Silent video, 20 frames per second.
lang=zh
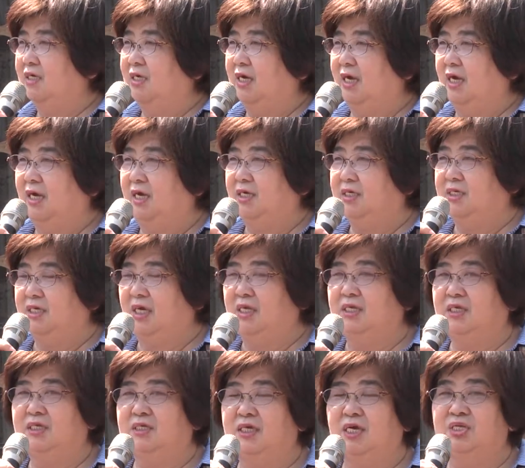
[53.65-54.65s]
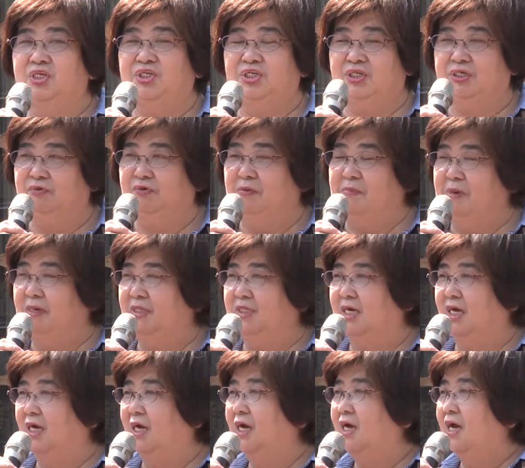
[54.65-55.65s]
诶前一阵子我们
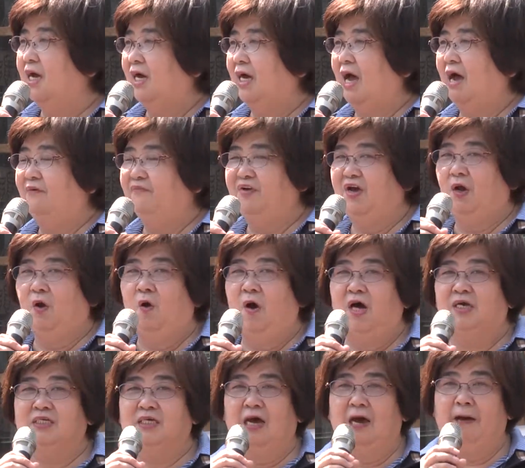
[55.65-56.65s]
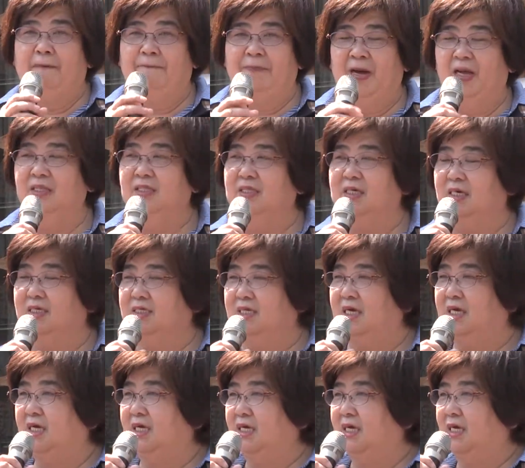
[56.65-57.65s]
的咖啡花茶班的
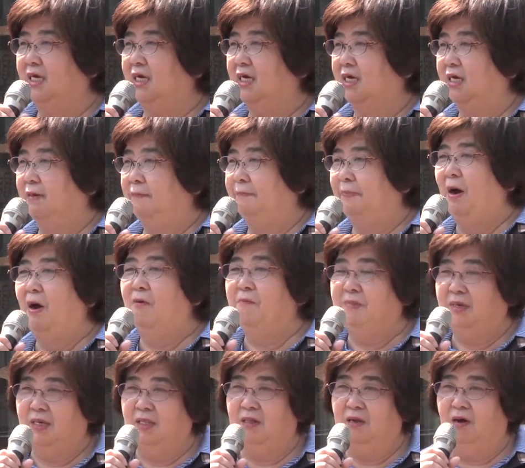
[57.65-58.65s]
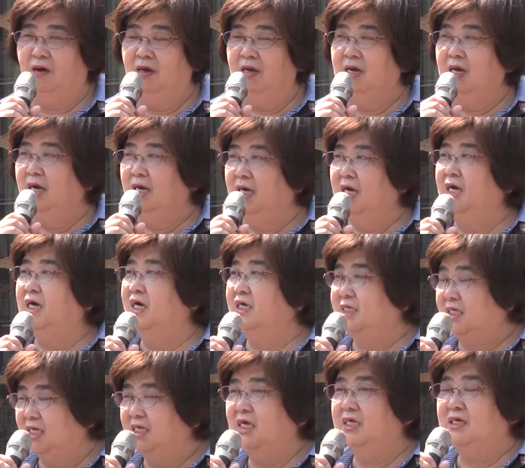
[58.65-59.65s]
这个报名哦，那个
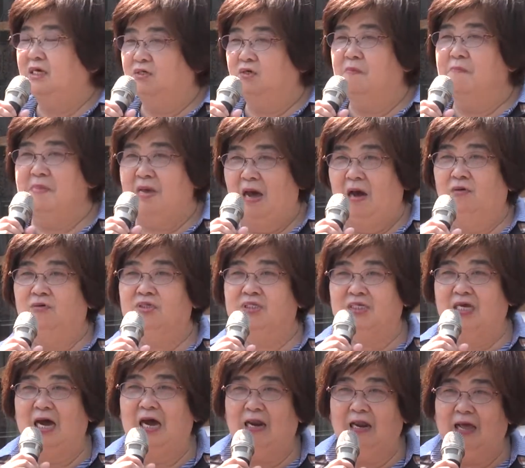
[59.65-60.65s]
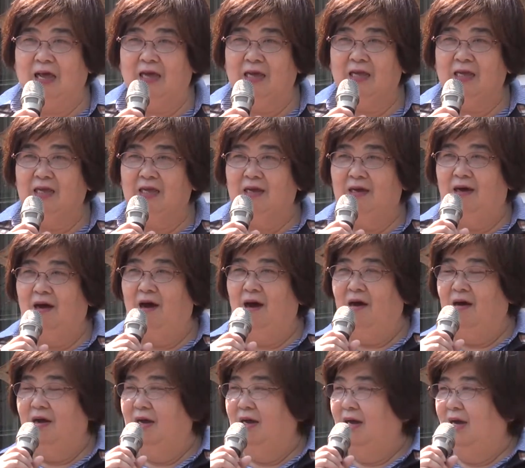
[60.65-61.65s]
真的叫做秒杀了。
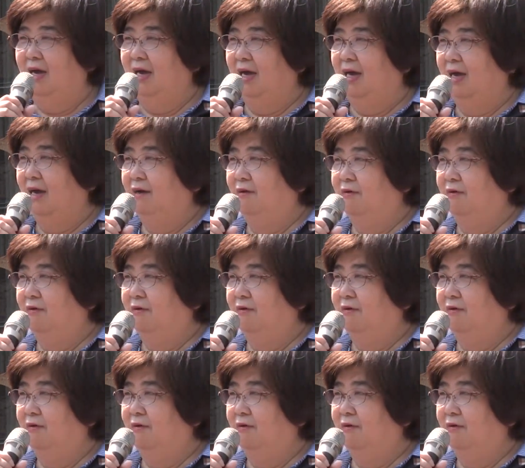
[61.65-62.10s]
哦，呃，